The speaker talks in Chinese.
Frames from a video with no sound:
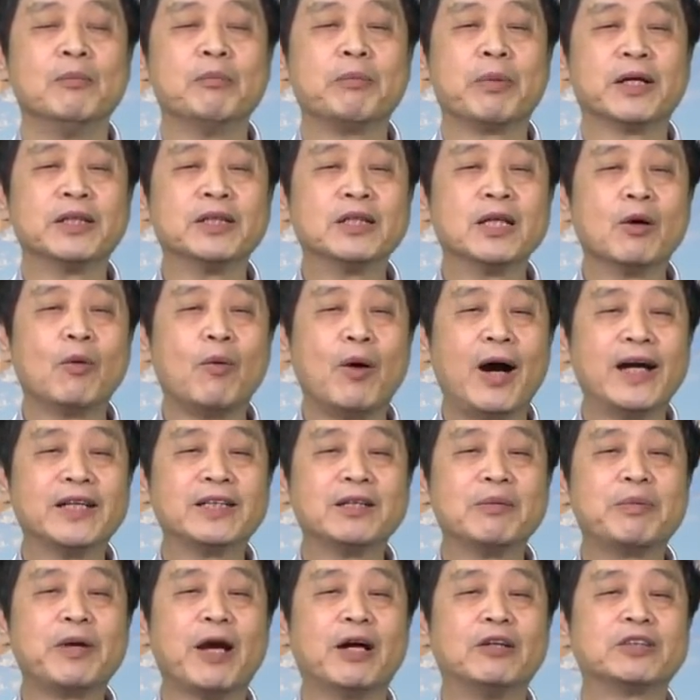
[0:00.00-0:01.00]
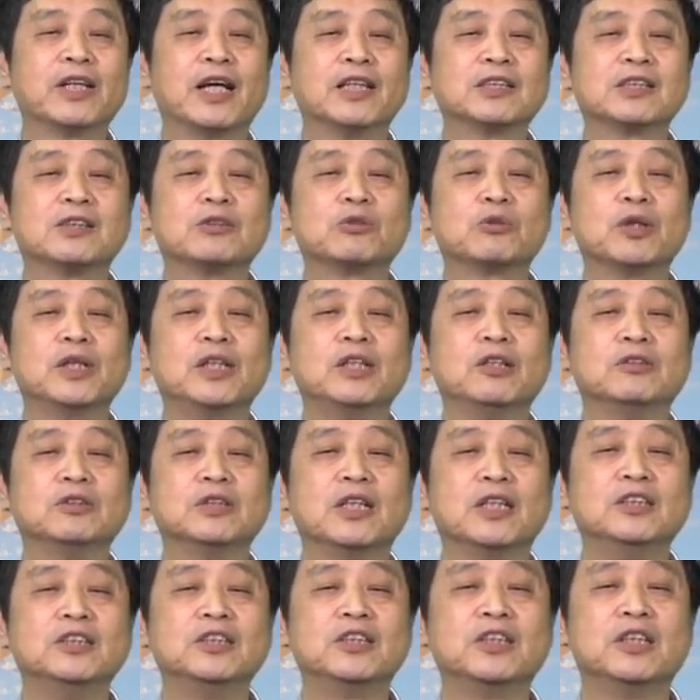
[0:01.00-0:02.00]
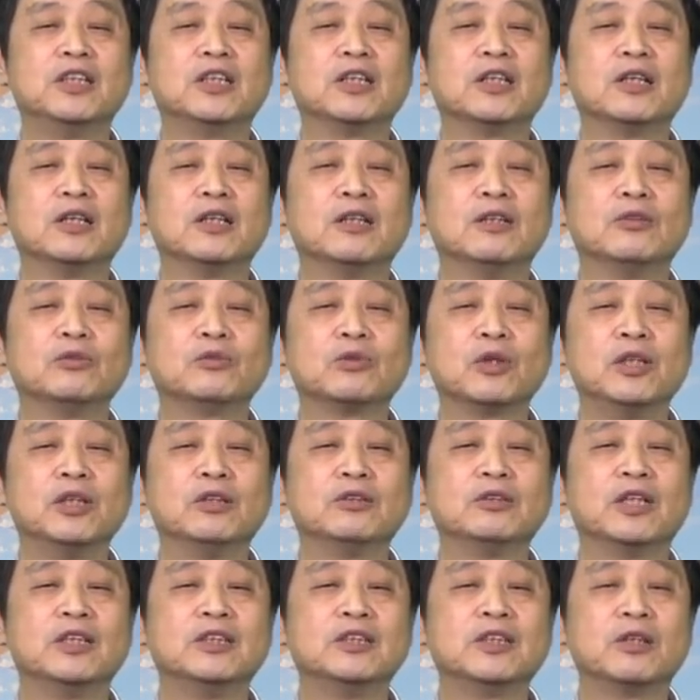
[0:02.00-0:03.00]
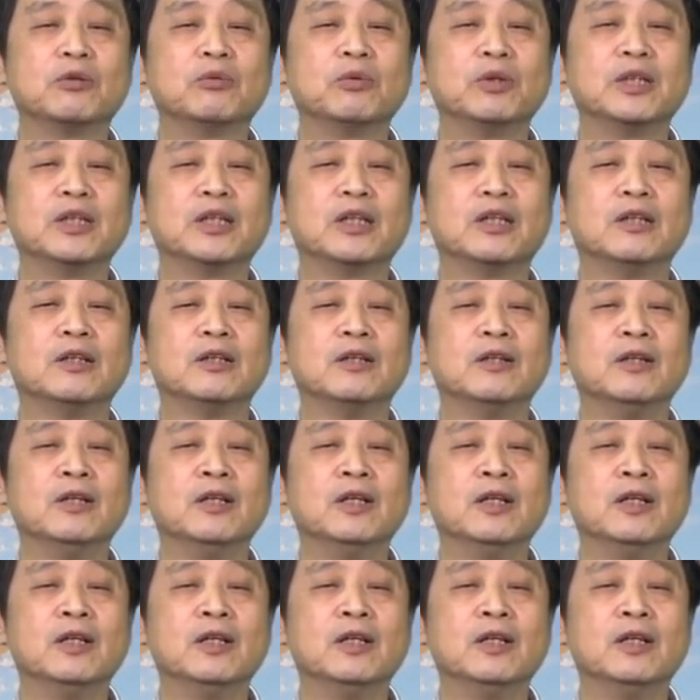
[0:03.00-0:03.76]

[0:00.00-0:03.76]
彭德怀的表现是最有人性的、最有人情味的。